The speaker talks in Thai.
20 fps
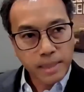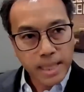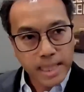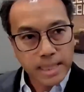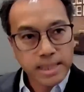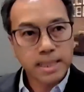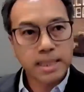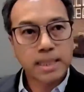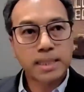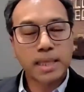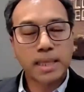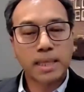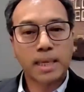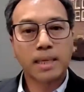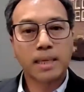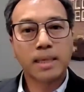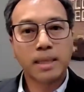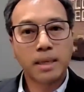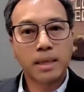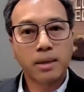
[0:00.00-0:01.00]
ที่มันฮิตจริงๆ
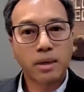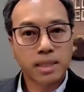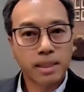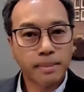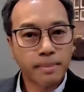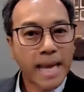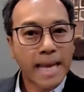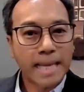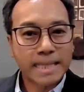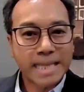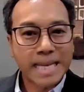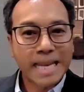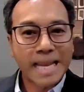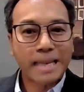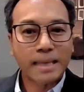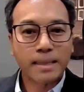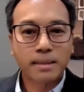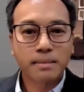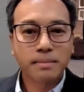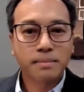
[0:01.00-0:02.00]
เนี่ยคือเรื่องของ supply
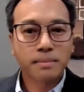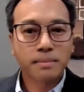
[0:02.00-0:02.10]
chain